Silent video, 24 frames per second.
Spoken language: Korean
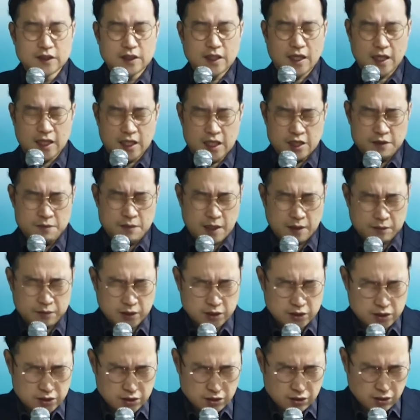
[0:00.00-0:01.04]
하나님
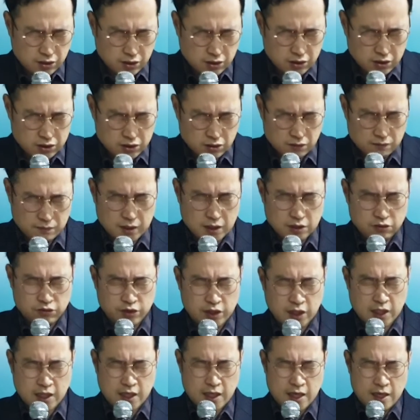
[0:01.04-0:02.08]
아버지여 정말
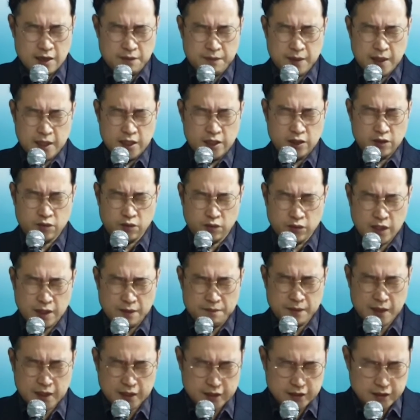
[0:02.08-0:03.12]
우리가 애매히
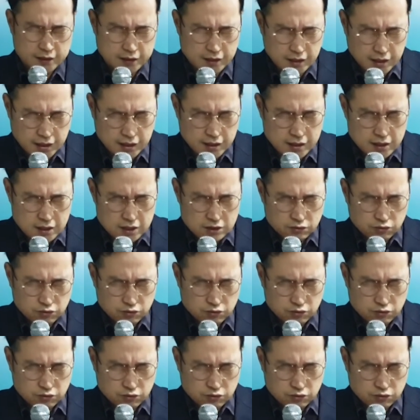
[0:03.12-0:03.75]
고난받을 때